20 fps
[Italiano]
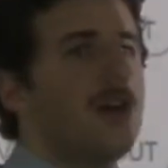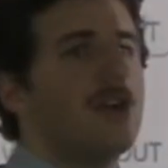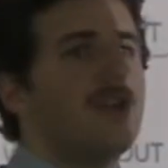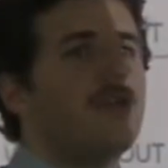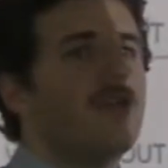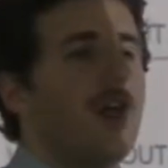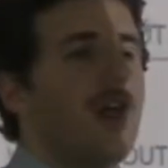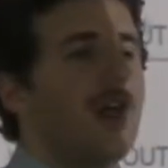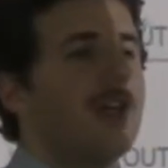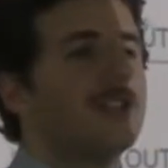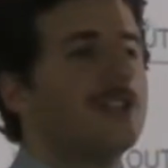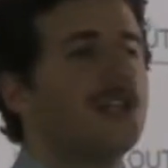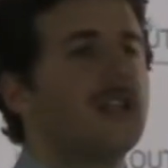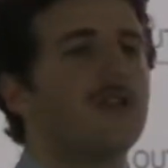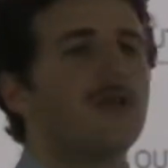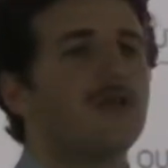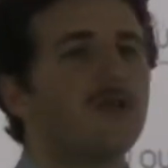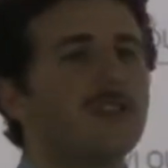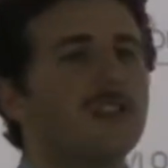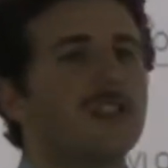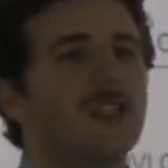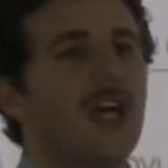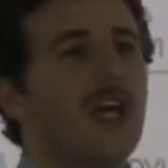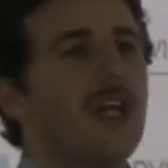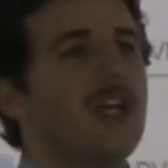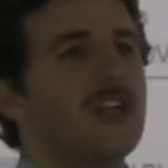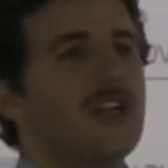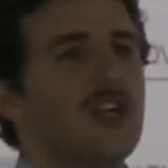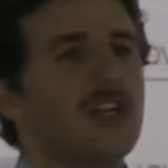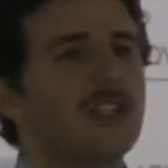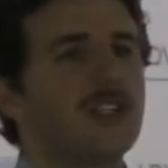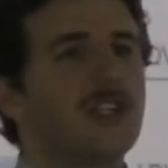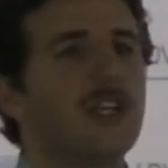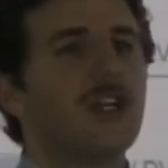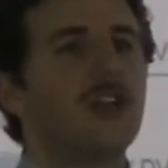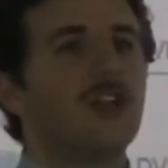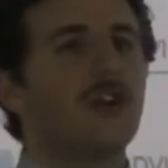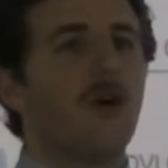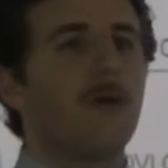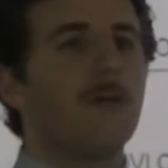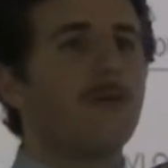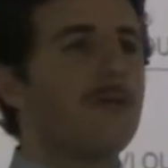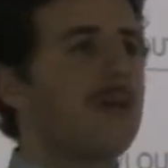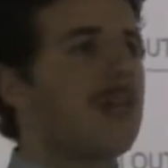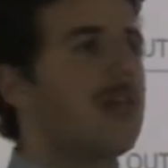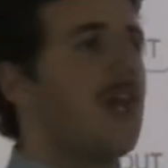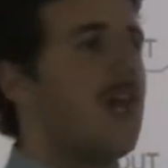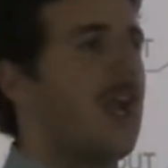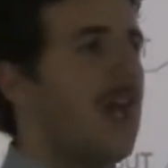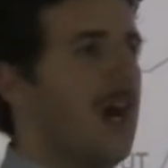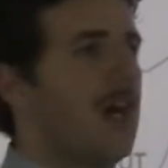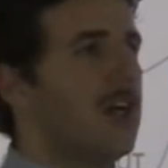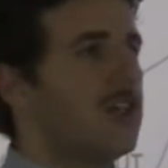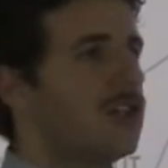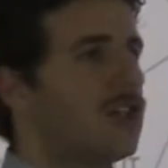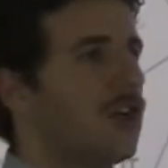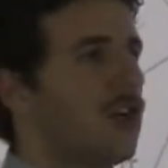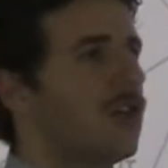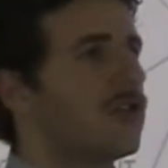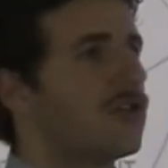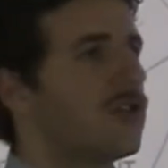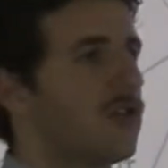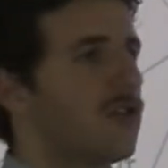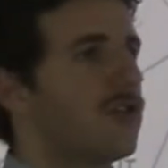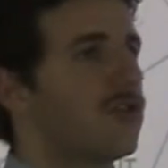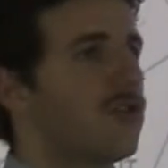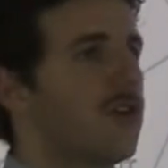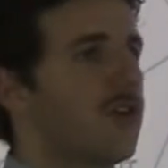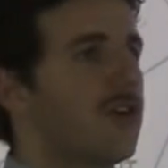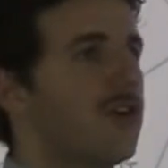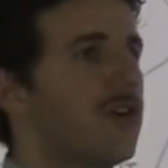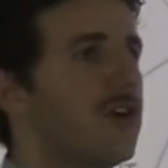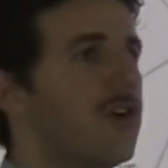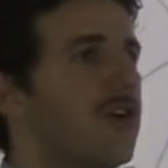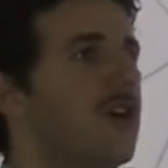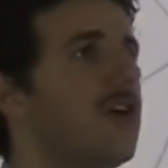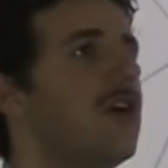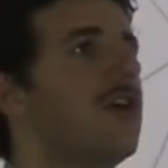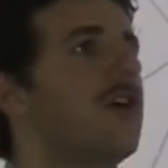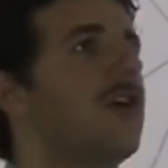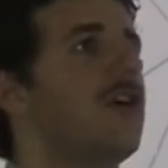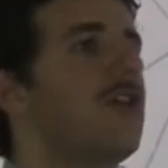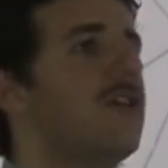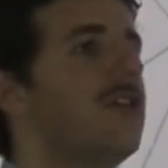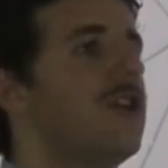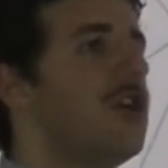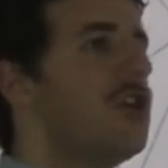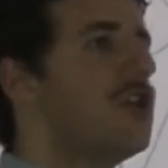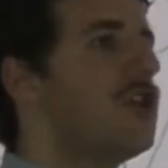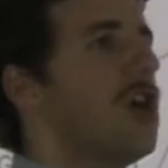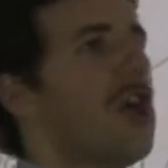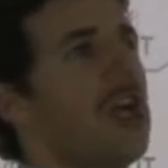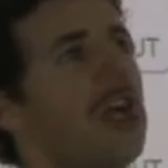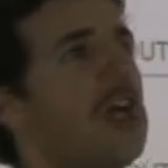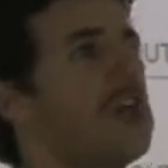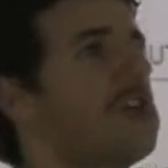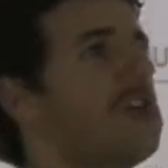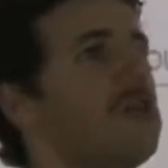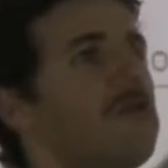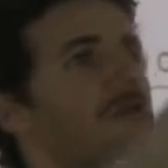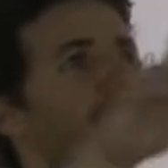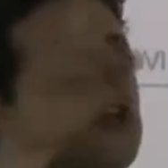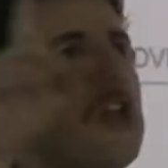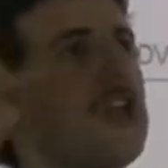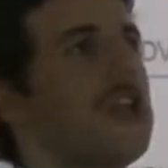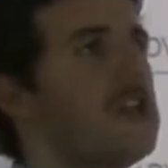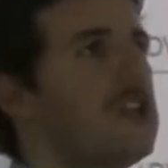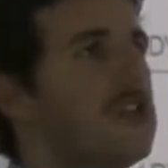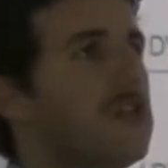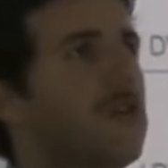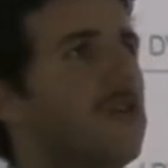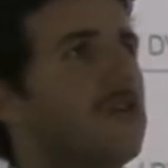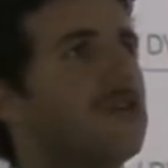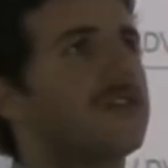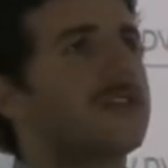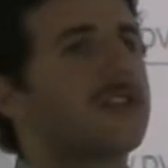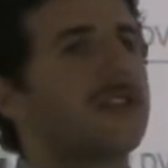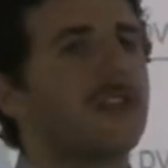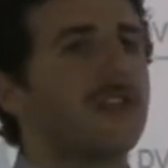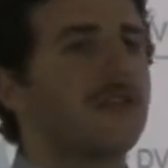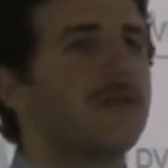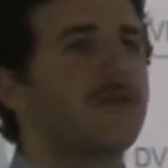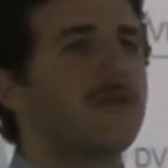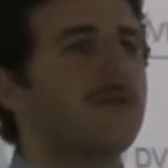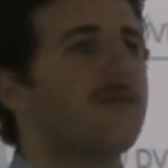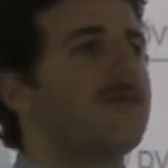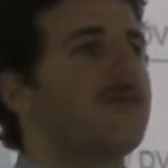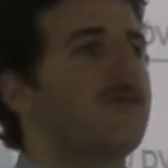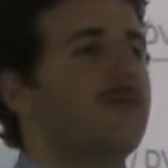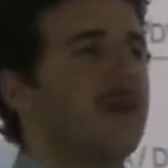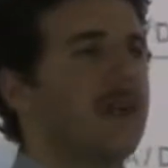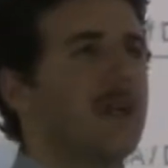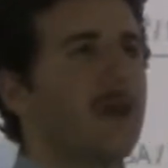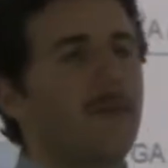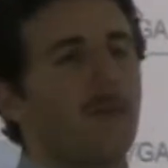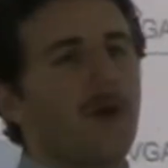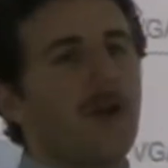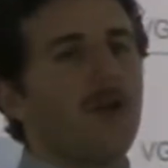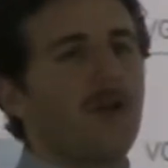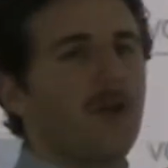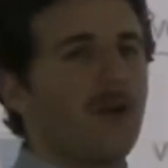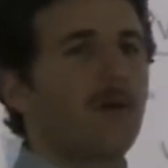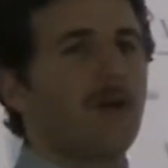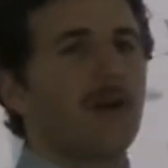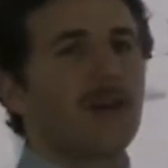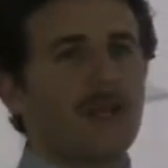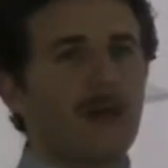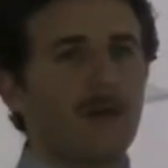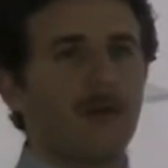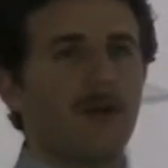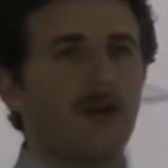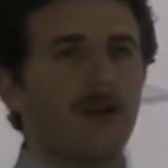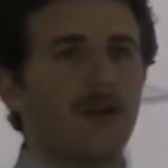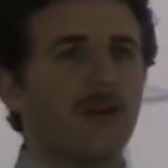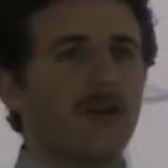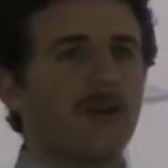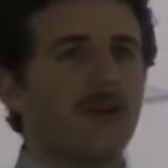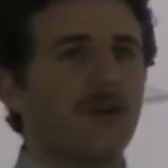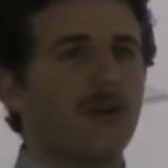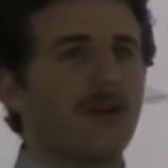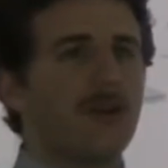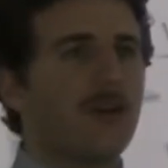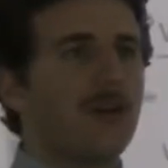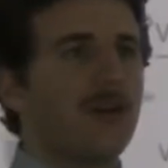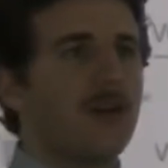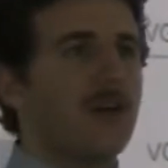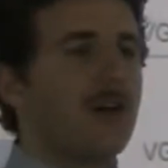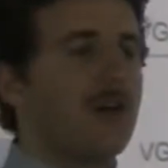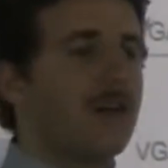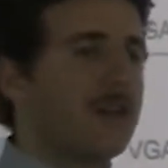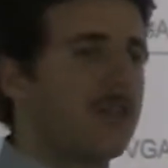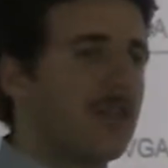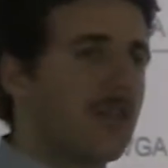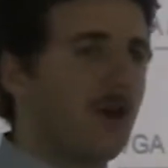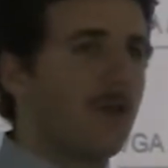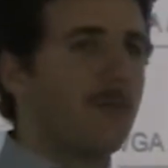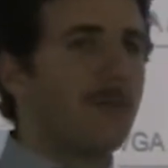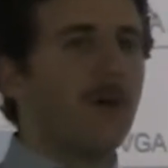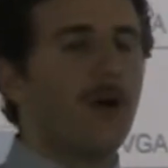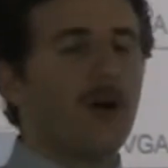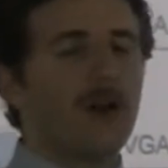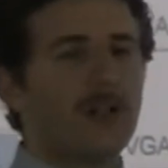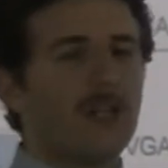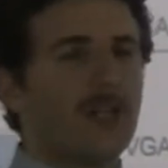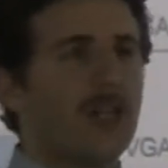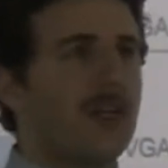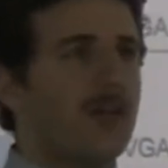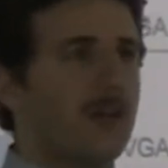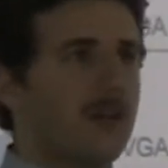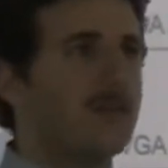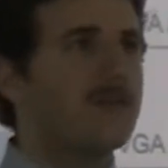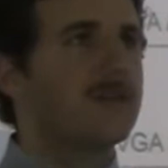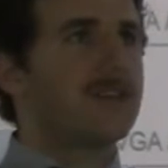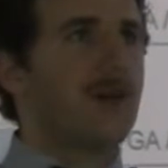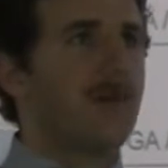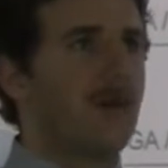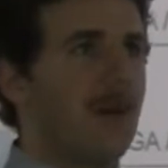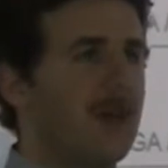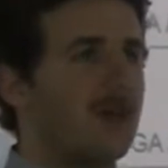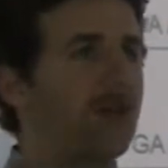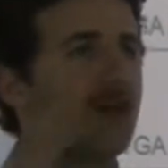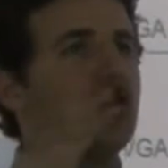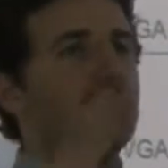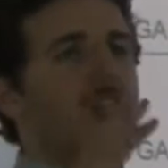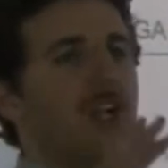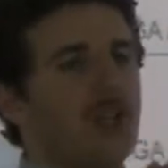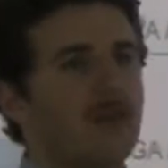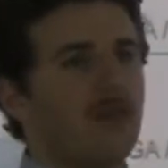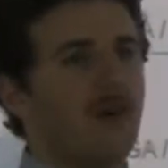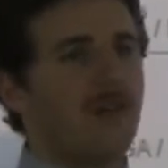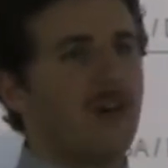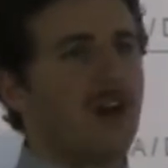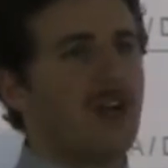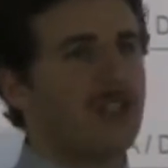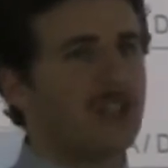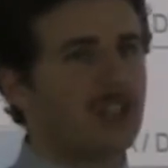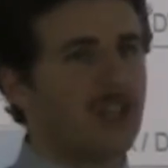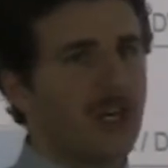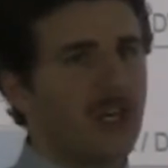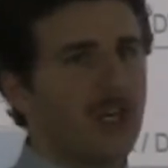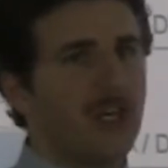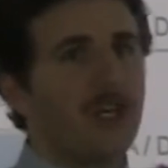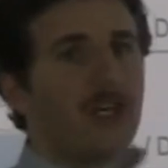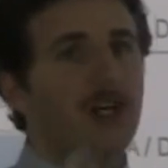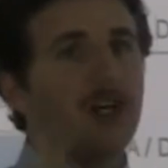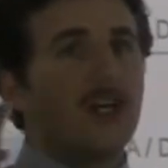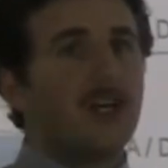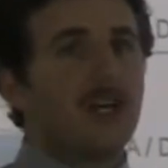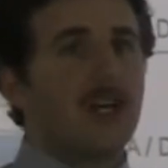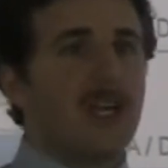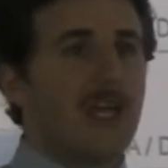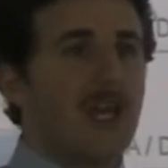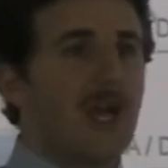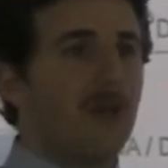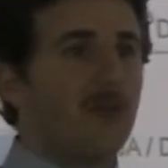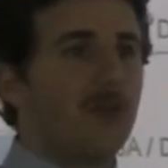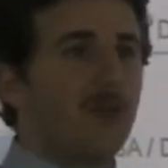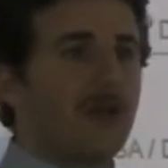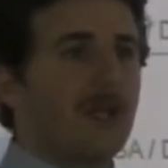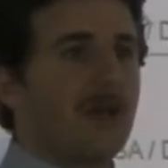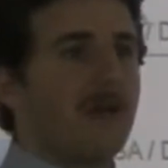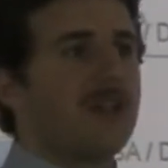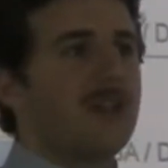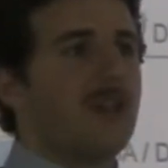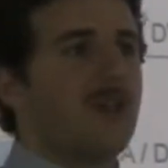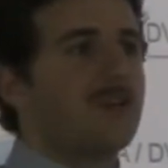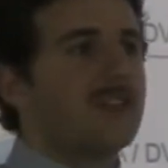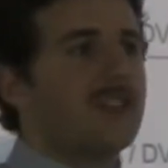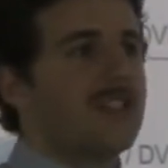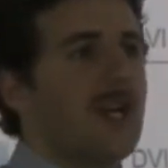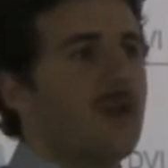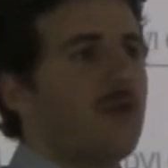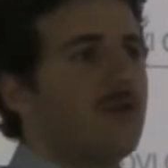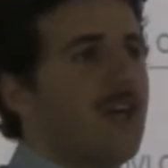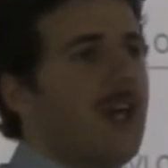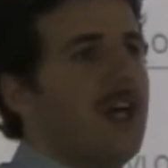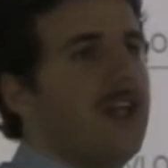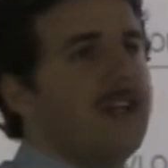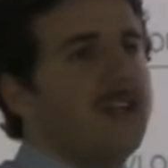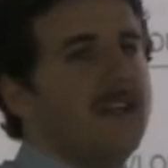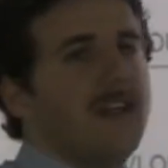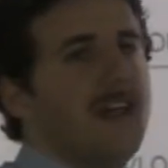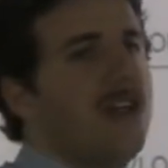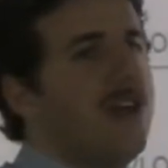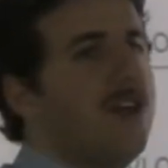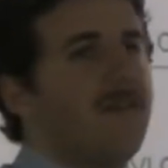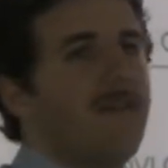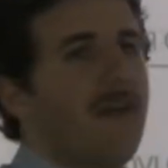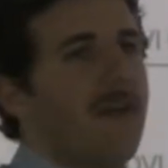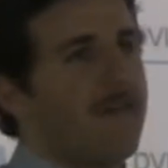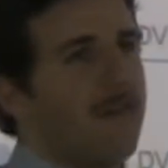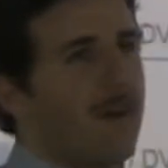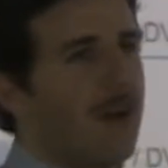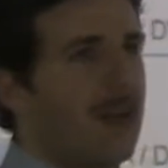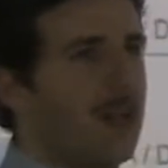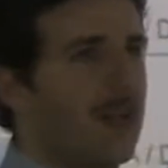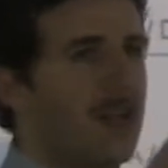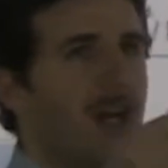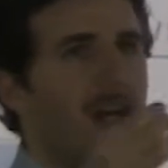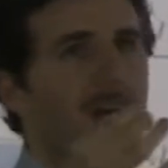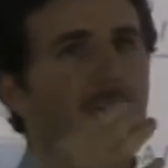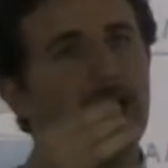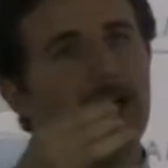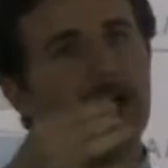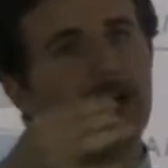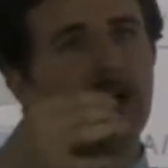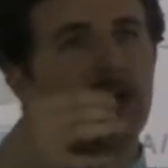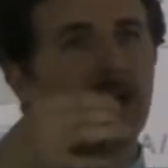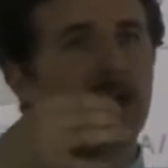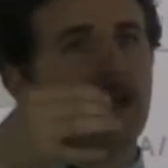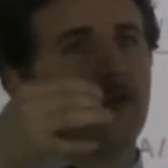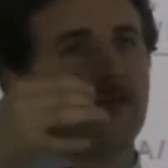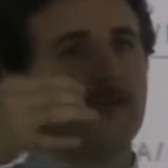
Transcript: Cioè se tu sei, c'è cioè, scritto Michelangelo sotto, non dici ah ragazzi c'è tutti gli strozzi, perché poi loro in qualche modo ti comporti sapendo che c'è la tua faccia e automaticamente non sei l'utente farfallina